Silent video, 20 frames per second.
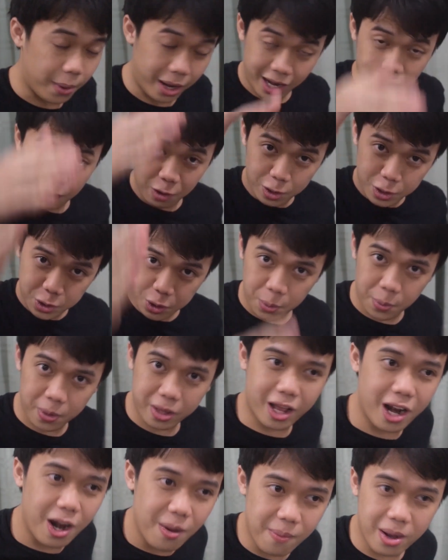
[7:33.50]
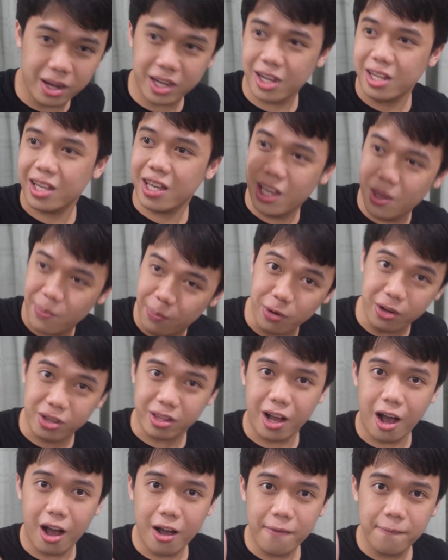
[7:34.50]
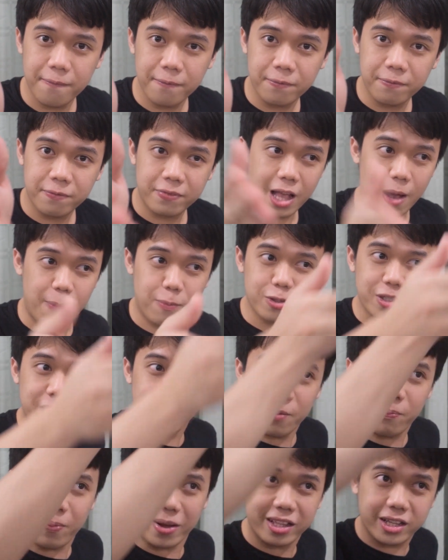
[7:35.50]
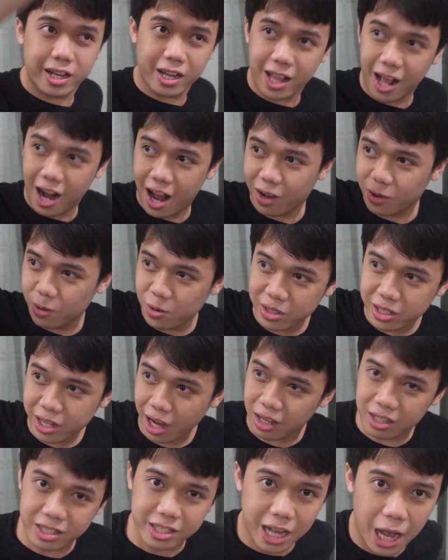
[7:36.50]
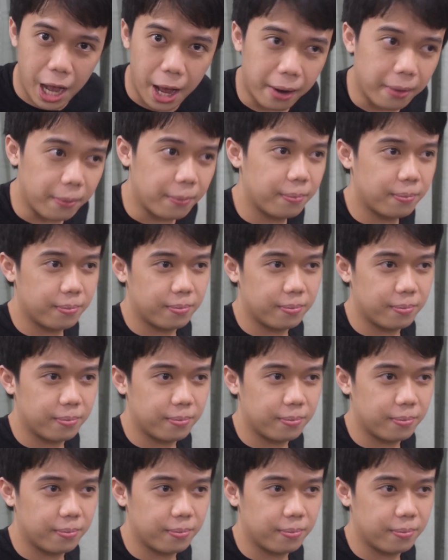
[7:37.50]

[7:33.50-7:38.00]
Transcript: Parang gusto mo na lang maging ibon, no? Tapos lipad ka na lang kung saan-saan.